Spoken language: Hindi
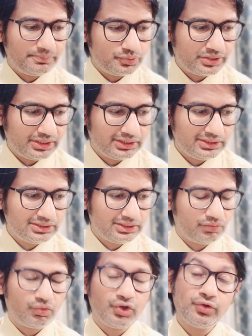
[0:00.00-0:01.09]
ने पूछा कि
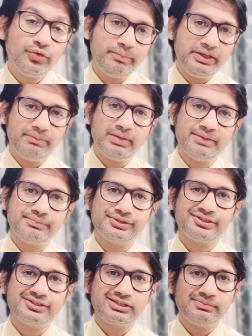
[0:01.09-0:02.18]
सर व्हाट डू यू मीन बाय
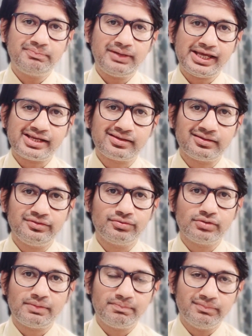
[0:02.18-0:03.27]
इमरजेंसी प्लान यू
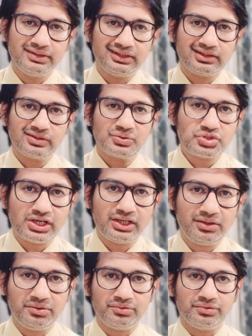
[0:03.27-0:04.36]
नो आप बताना तो चाह
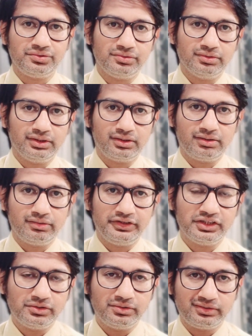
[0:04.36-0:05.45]
रहे हो यू आर
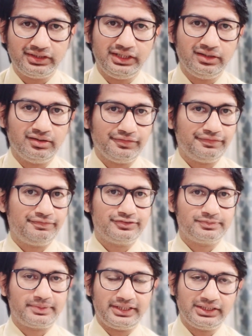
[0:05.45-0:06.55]
डूइंग अ गुड थिंग ऑफ
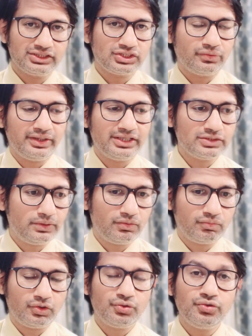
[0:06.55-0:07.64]
स्प्रेडिंग दिस अवेयरनेस बट
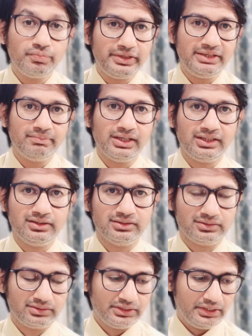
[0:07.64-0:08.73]
व्हाट डू यू मीन बाय
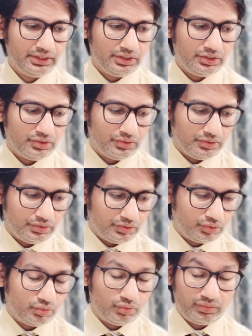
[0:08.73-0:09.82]
दिस
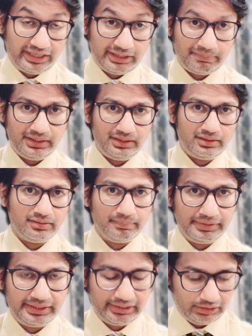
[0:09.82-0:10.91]
तो लेट मी
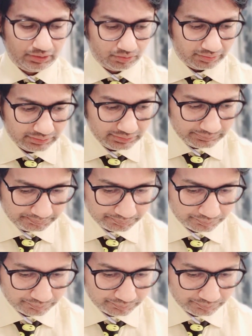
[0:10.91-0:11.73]
बी क्लियर ऑन दिस